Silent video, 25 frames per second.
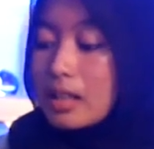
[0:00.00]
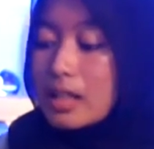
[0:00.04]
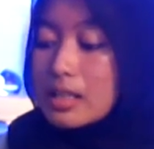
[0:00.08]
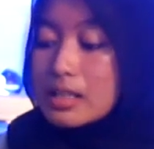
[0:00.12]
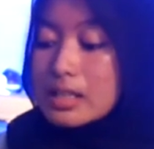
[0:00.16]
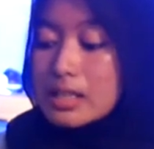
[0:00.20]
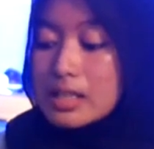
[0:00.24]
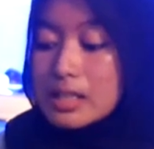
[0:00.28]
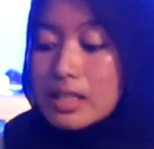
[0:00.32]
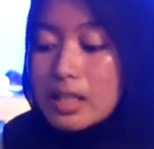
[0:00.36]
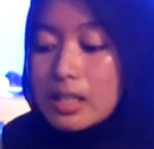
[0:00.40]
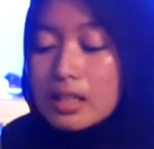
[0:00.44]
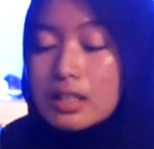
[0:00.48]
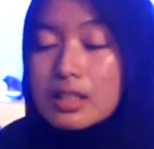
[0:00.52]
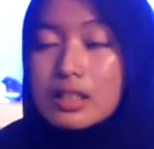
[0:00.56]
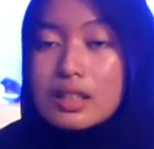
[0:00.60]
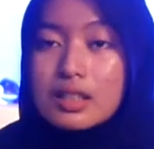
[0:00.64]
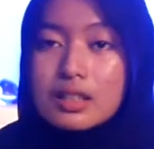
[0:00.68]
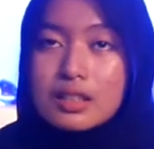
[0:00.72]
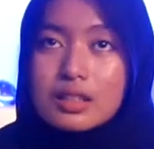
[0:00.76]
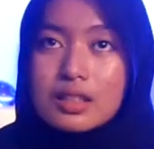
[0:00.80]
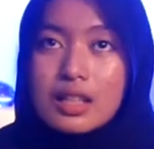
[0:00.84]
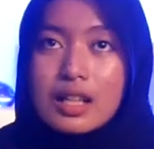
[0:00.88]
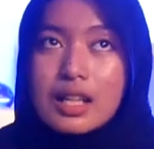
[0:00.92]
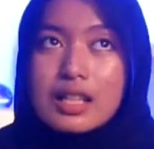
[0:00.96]
lensanya
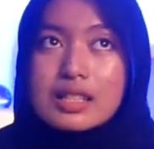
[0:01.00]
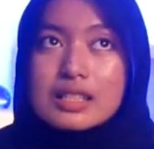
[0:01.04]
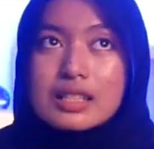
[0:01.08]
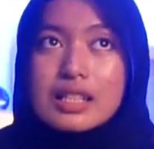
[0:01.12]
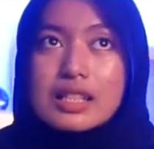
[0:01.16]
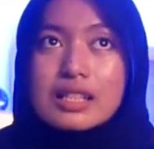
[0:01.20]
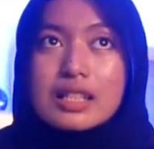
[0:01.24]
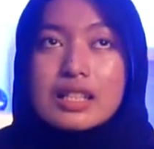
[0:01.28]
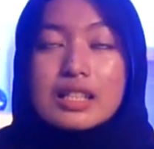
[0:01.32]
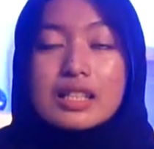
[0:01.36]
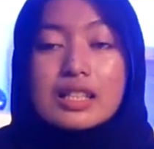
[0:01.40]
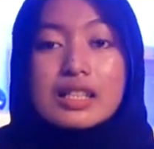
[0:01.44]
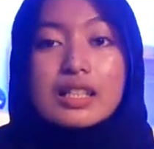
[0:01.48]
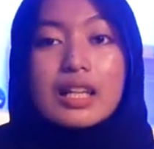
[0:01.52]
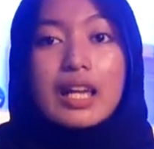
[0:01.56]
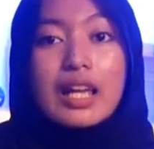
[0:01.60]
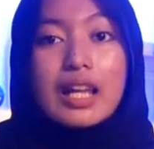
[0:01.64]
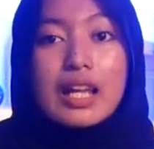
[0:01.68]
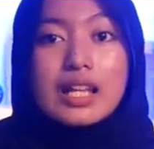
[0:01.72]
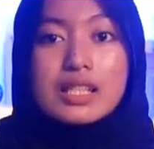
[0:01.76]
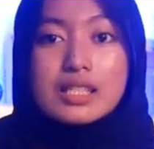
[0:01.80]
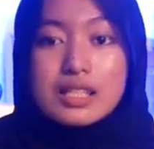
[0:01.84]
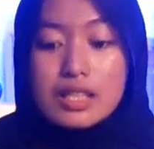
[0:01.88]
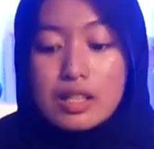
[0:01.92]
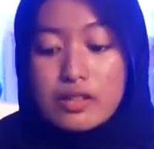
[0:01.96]
ini lensanya ini
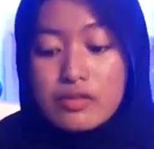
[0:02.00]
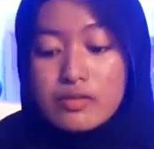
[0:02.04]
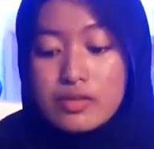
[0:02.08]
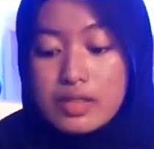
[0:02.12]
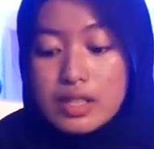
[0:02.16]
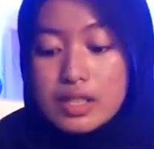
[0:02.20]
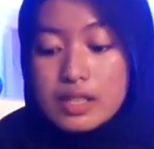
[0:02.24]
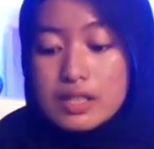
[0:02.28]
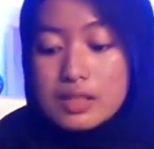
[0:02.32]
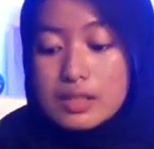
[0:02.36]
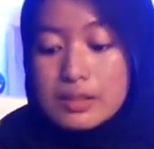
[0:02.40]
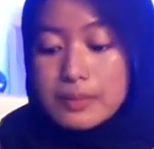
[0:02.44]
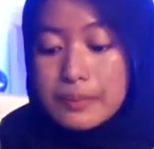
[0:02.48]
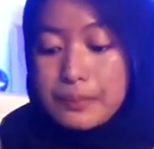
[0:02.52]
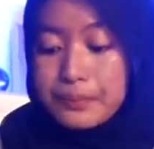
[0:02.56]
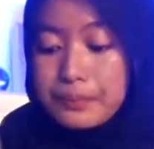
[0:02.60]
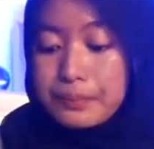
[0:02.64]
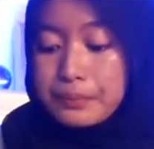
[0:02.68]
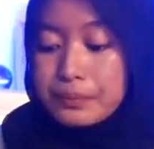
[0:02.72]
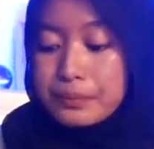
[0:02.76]
kayak lensa fix